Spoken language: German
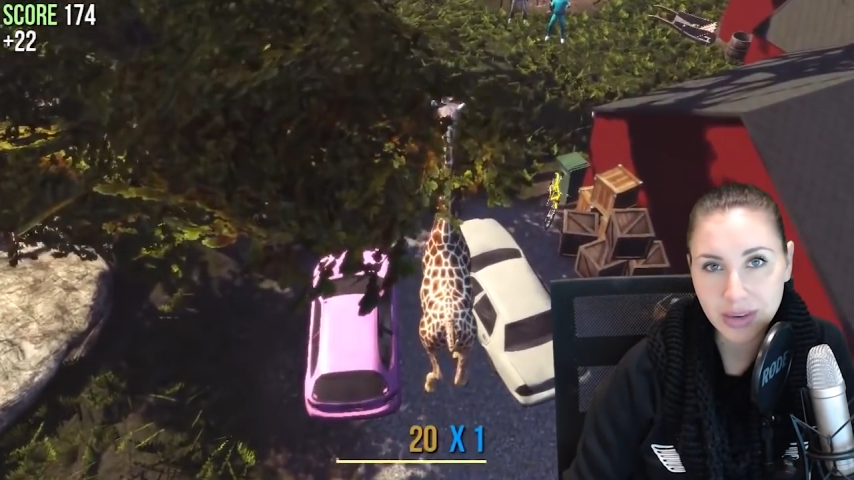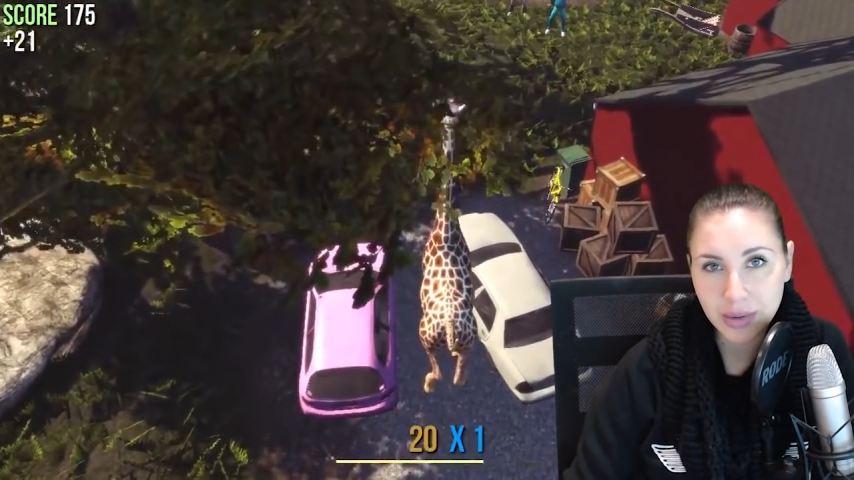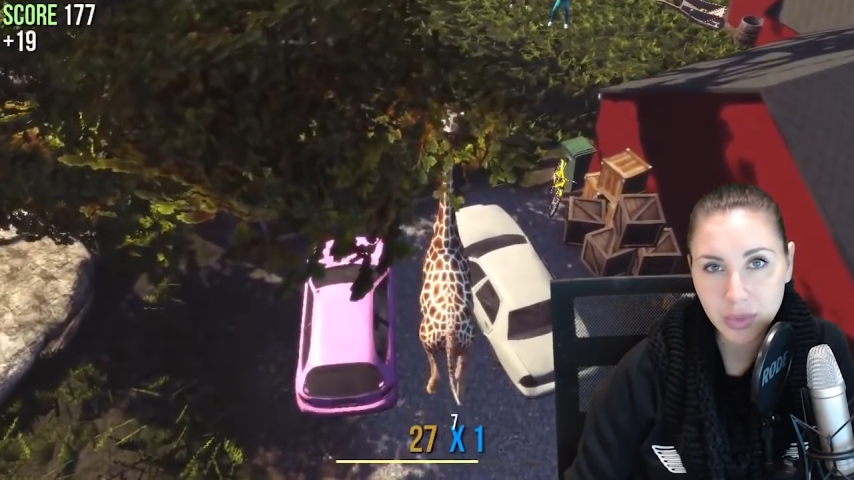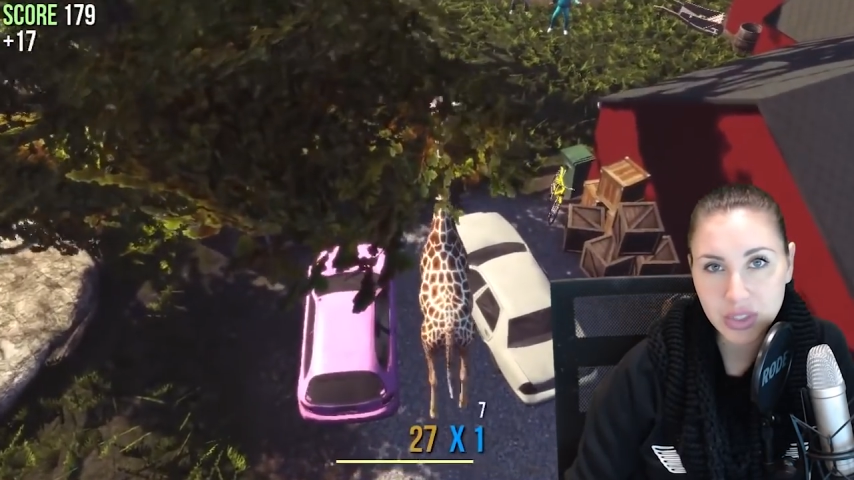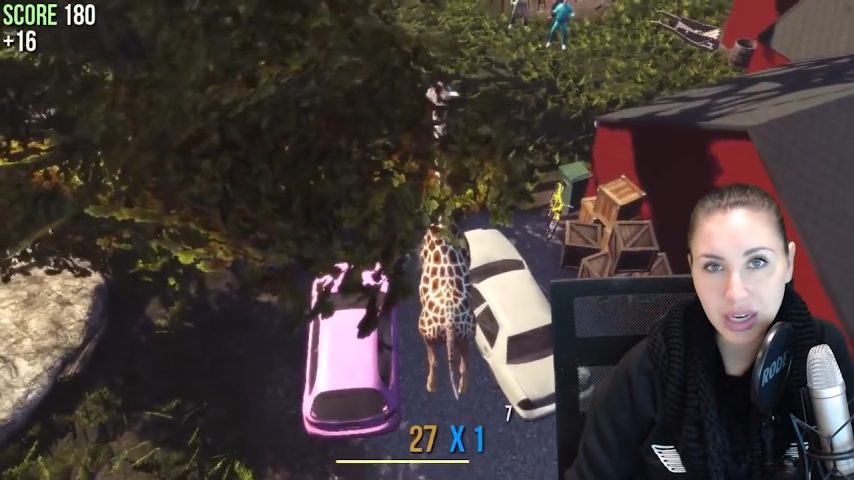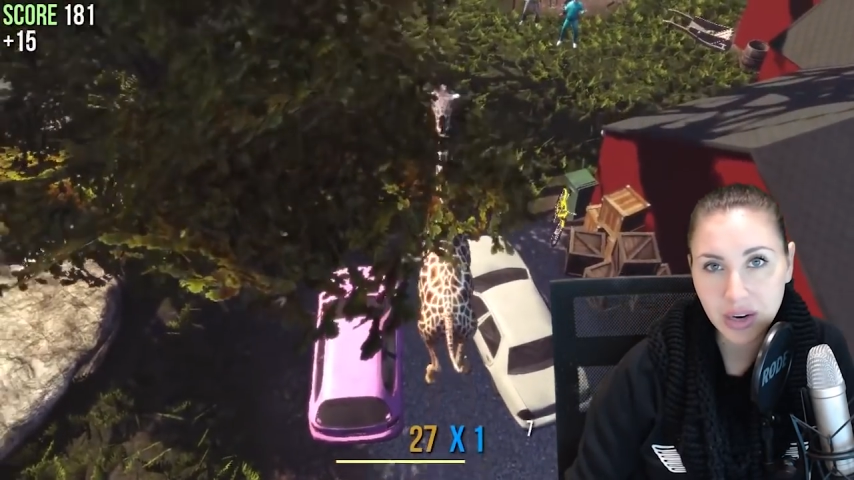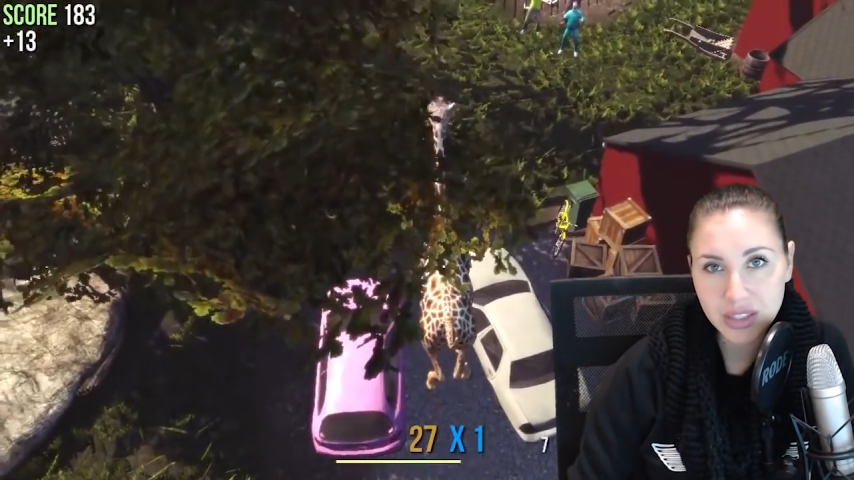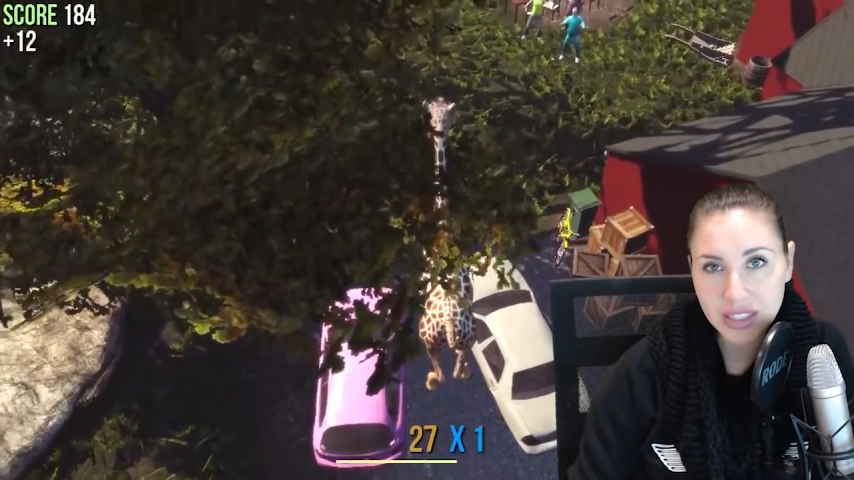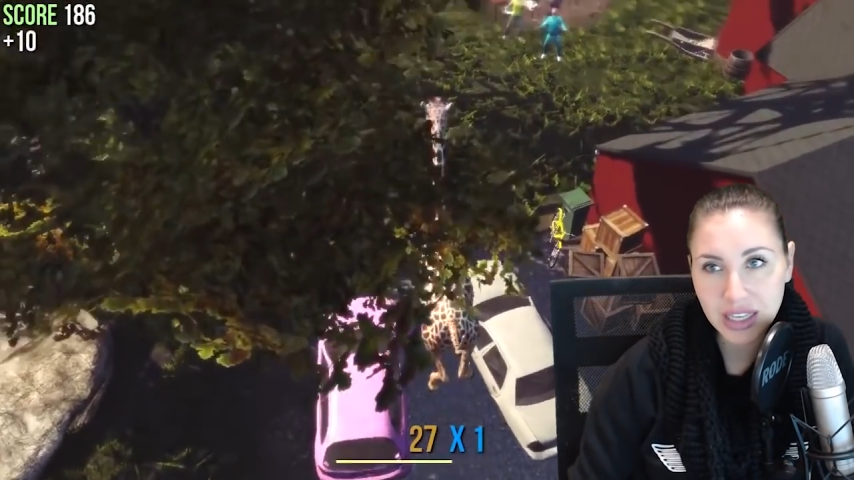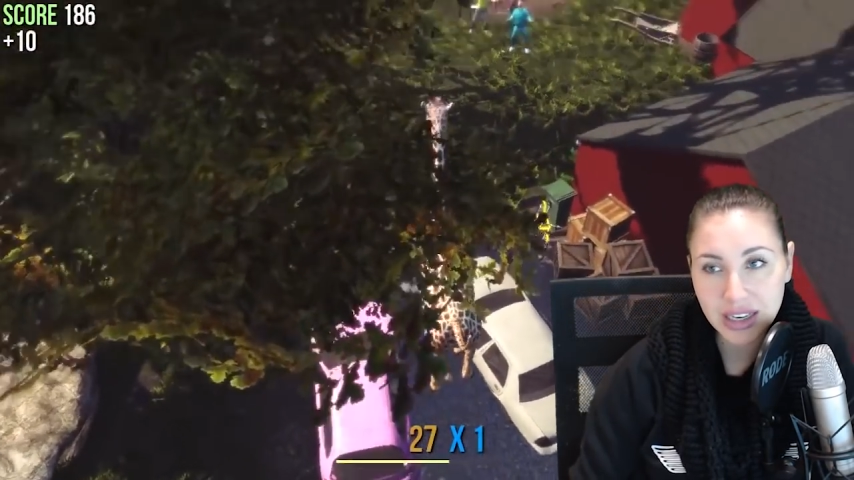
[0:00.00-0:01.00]
weil man muss ja
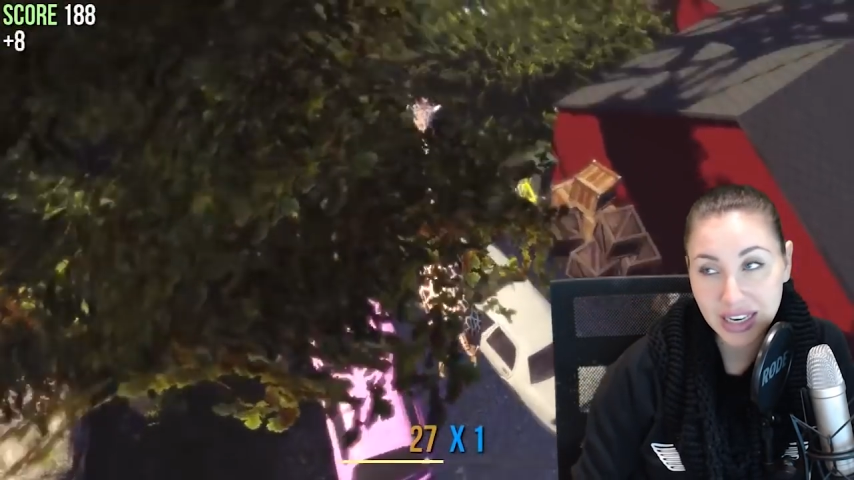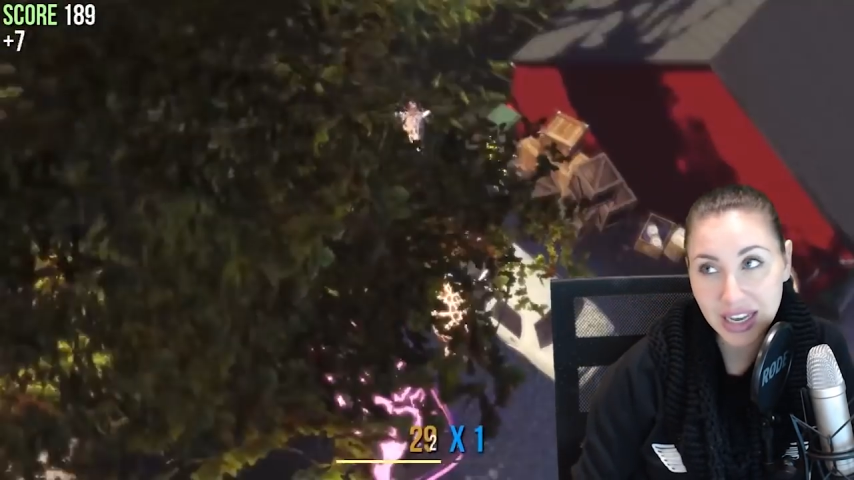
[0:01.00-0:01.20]
auch sagen,